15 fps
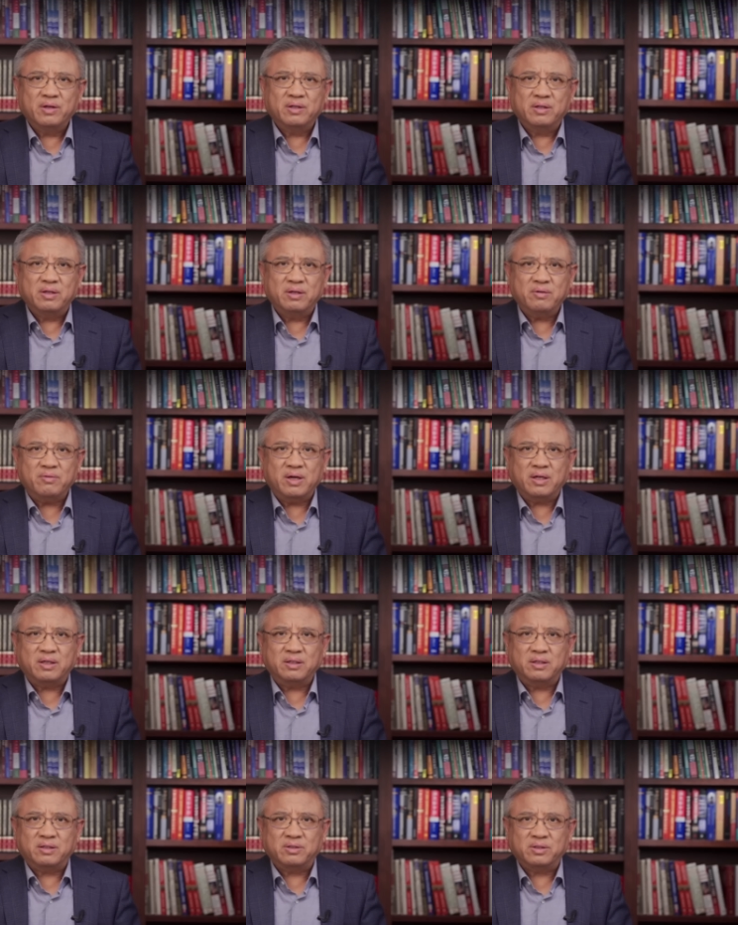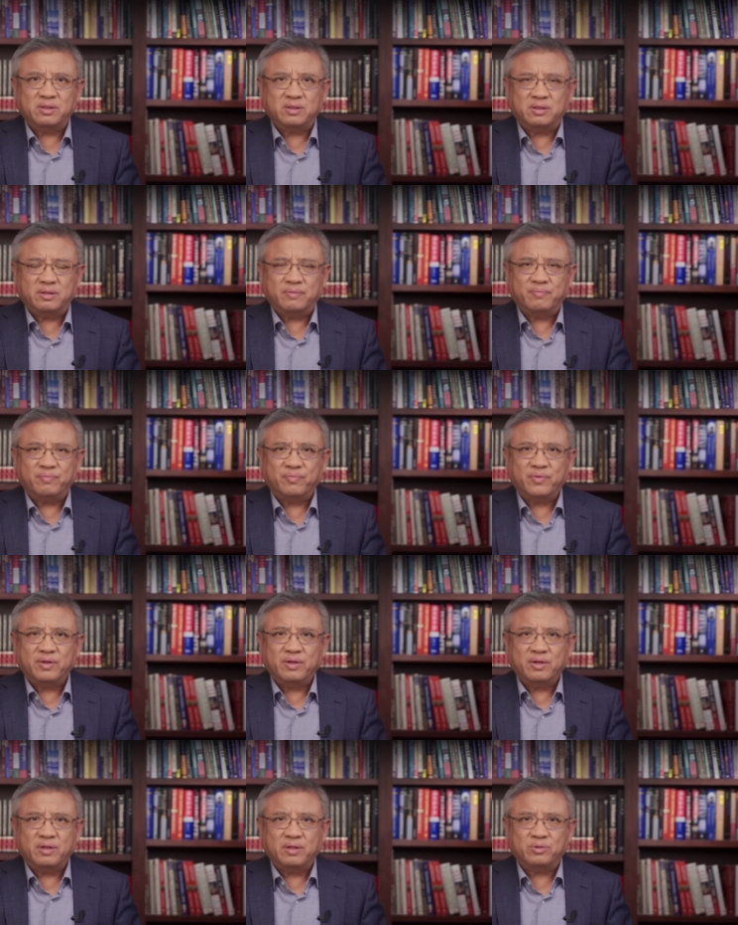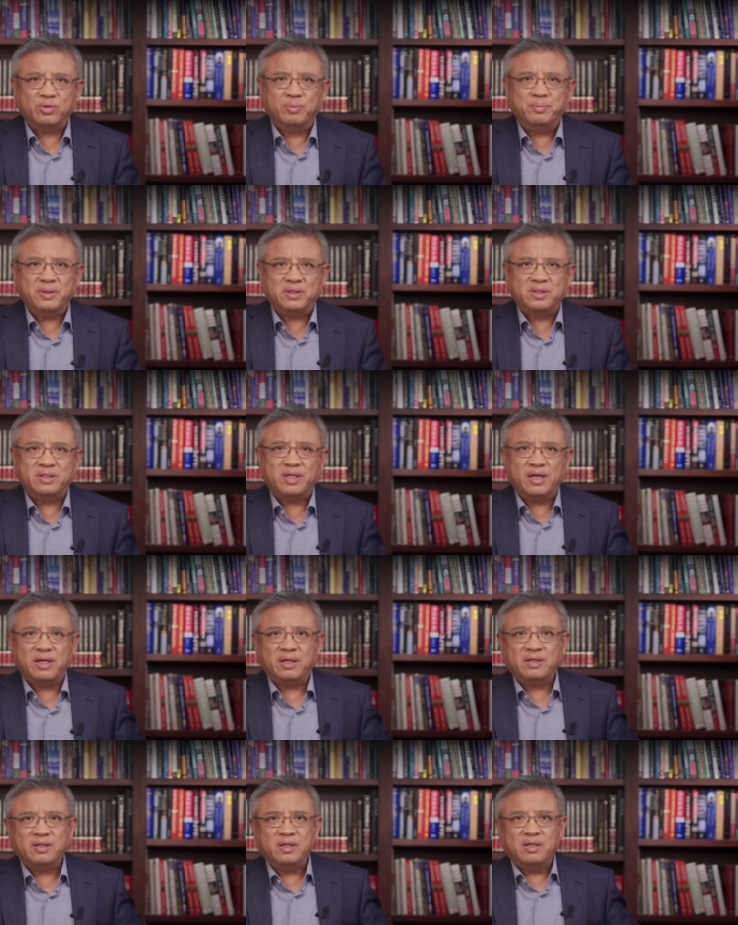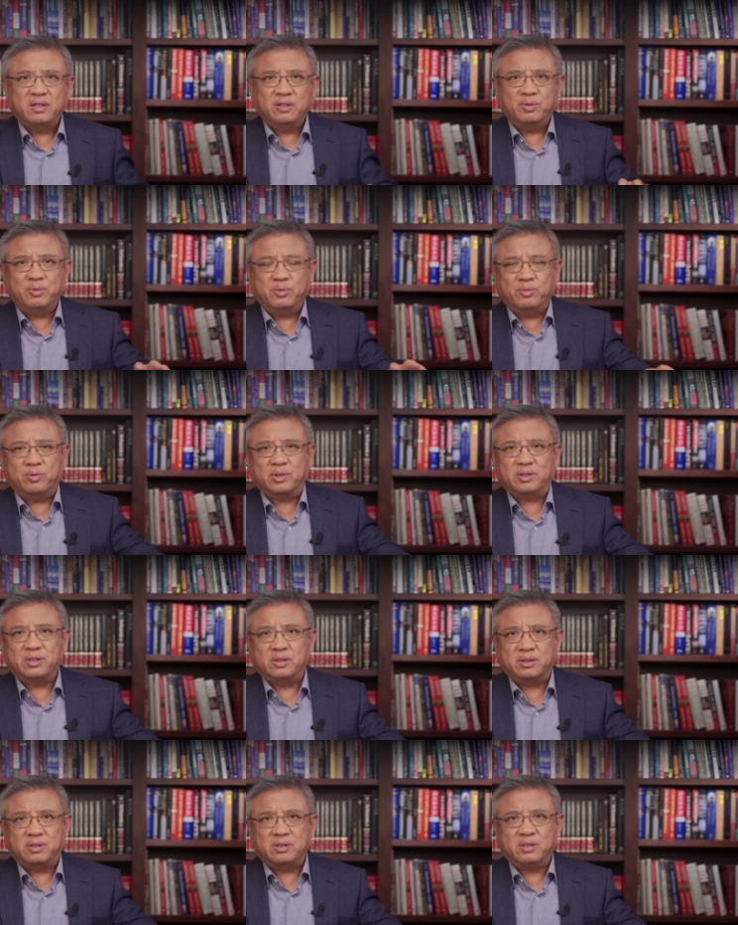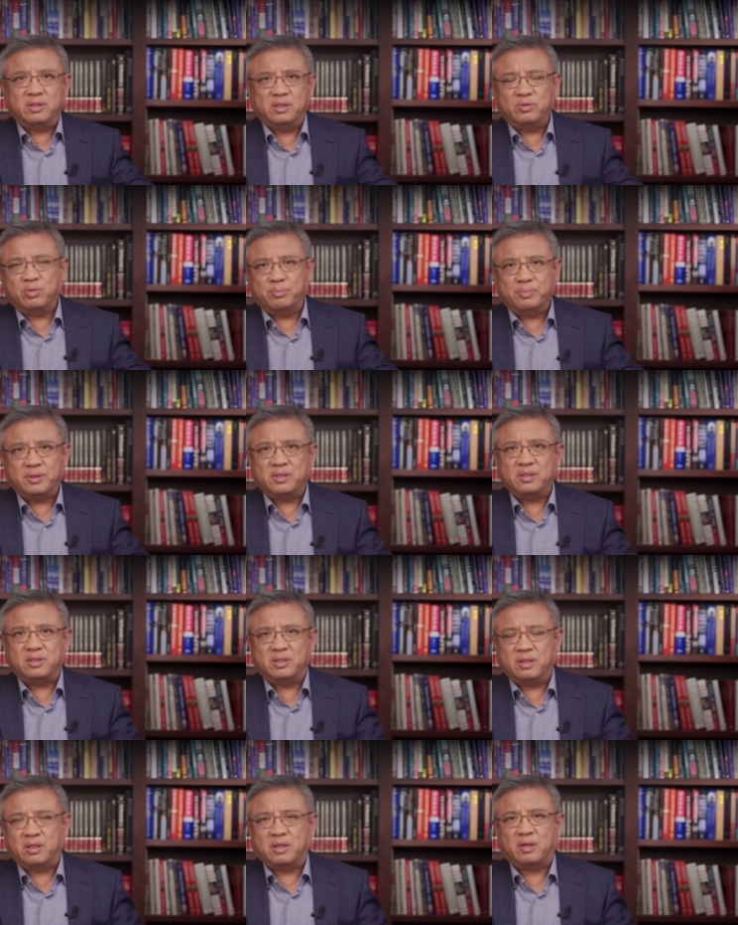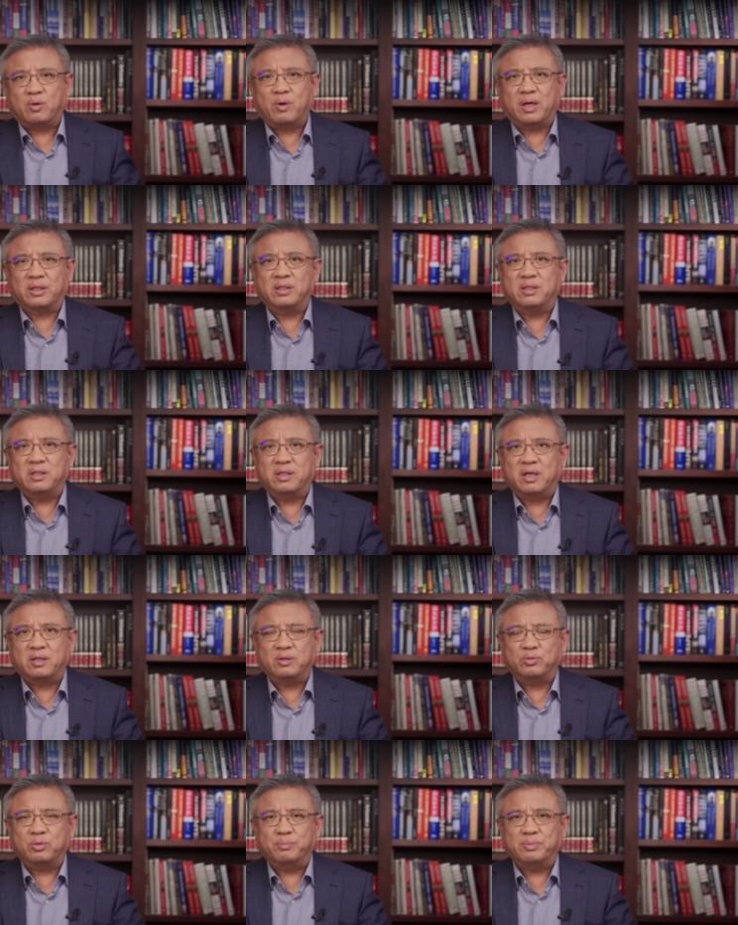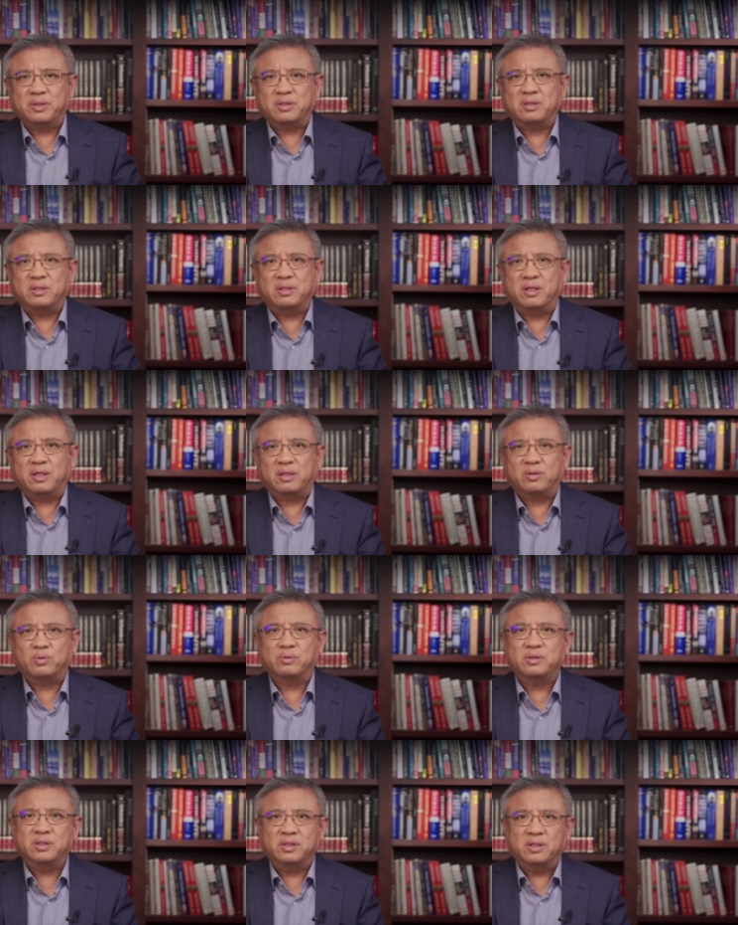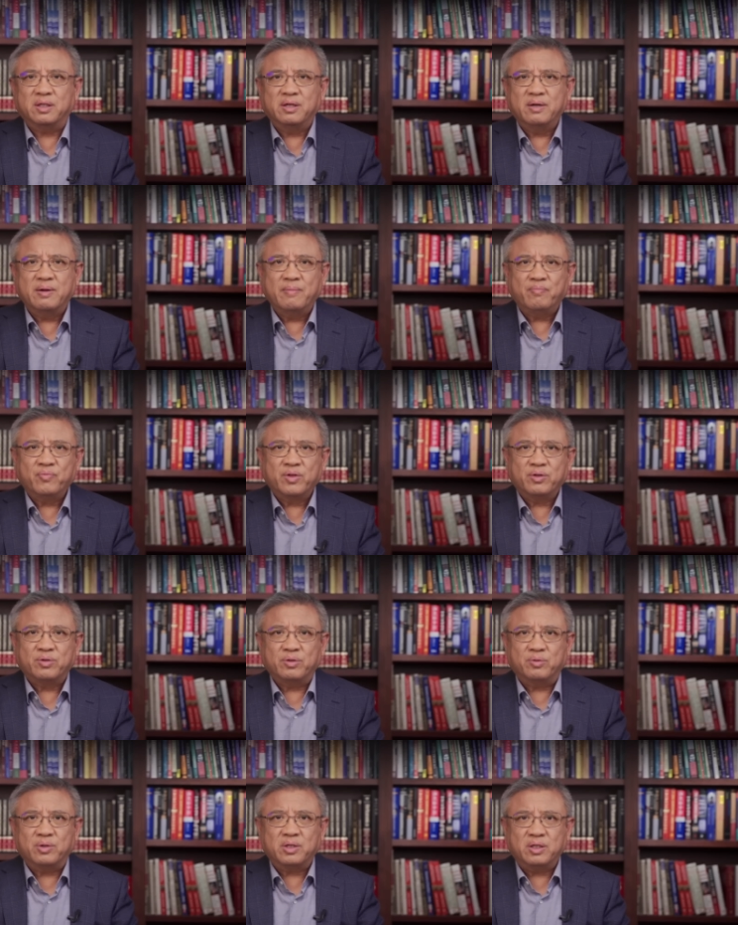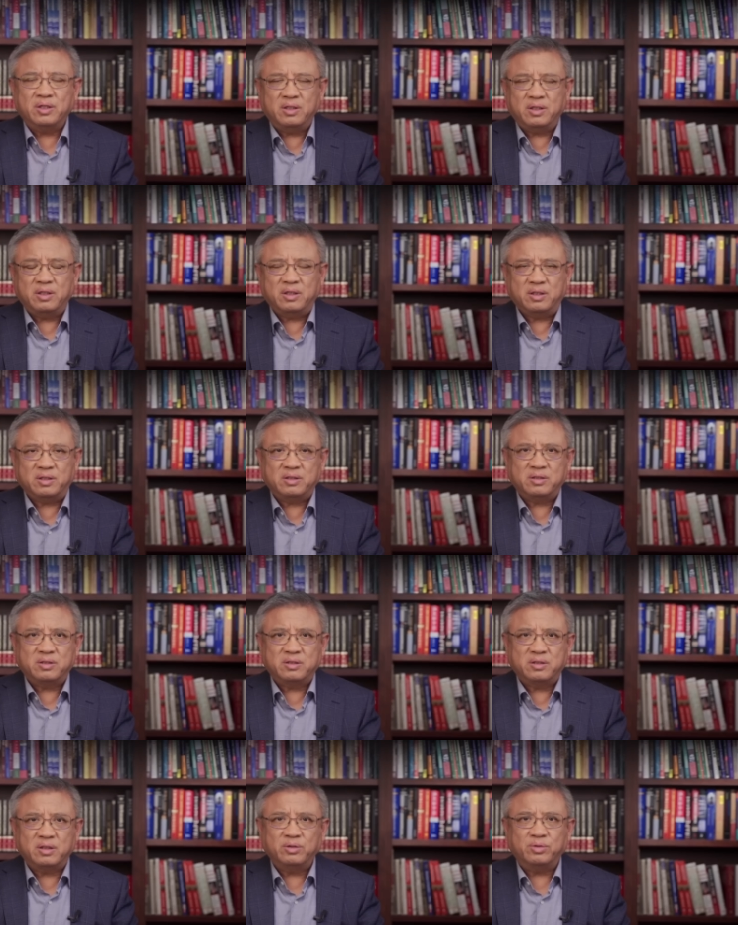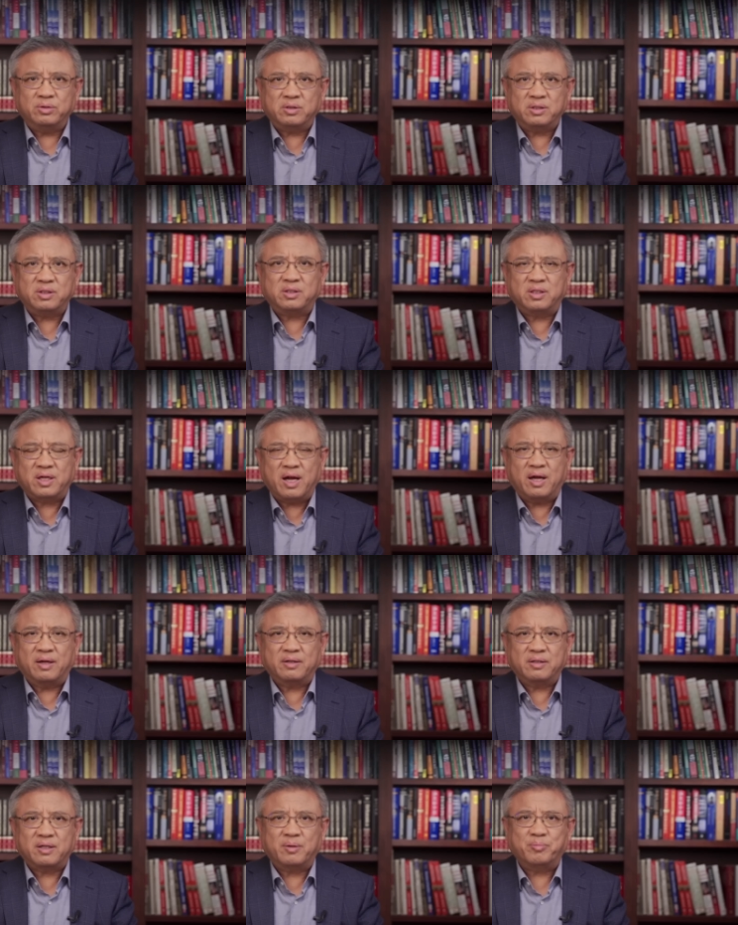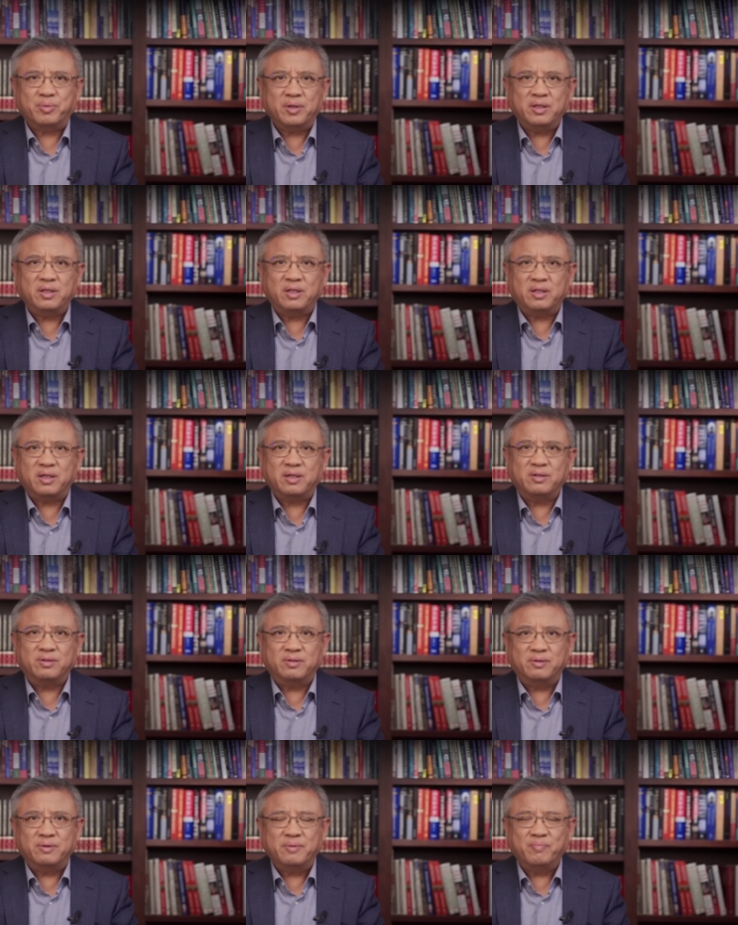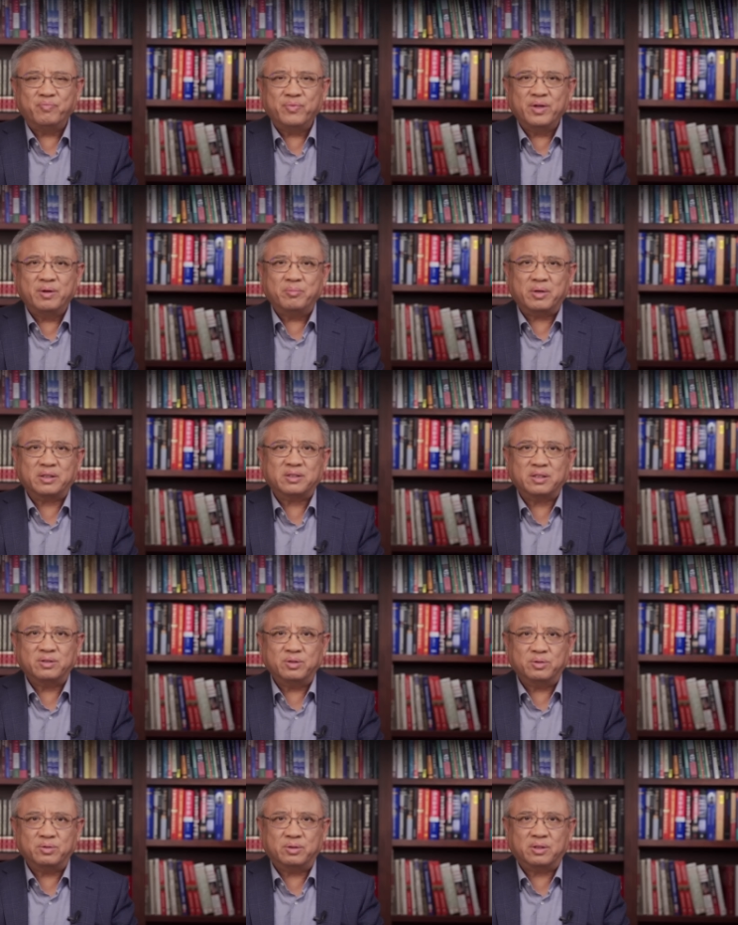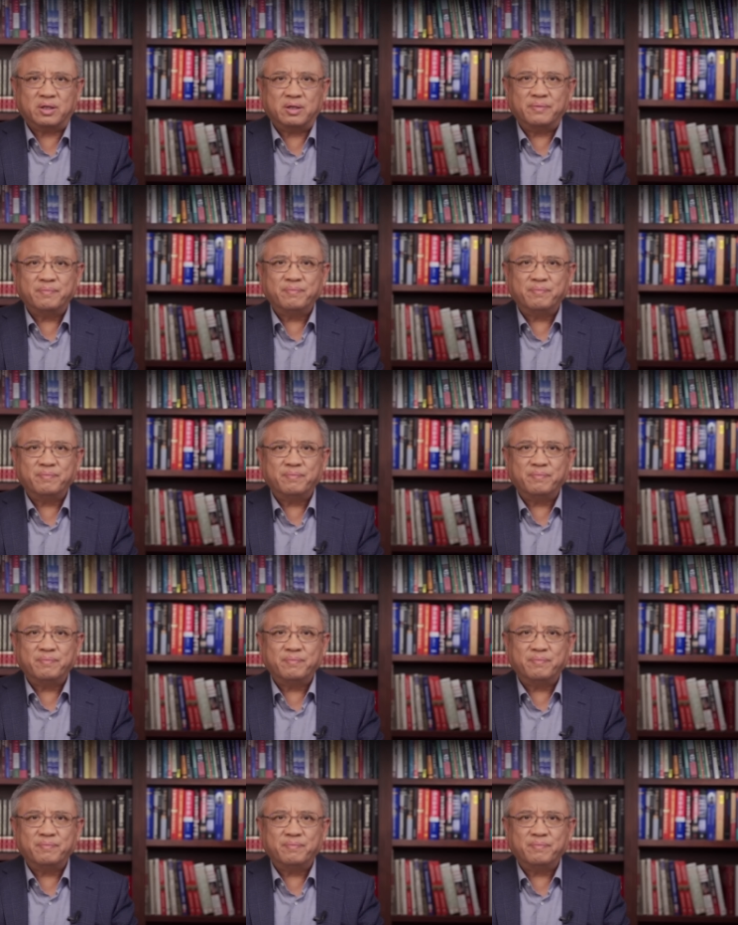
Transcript: 那另外一个呢就是准备时间，因为我是自己准备自己的话题，然后准备自己的东西，所以我可以争取试试看，但不一定能够马上就做到。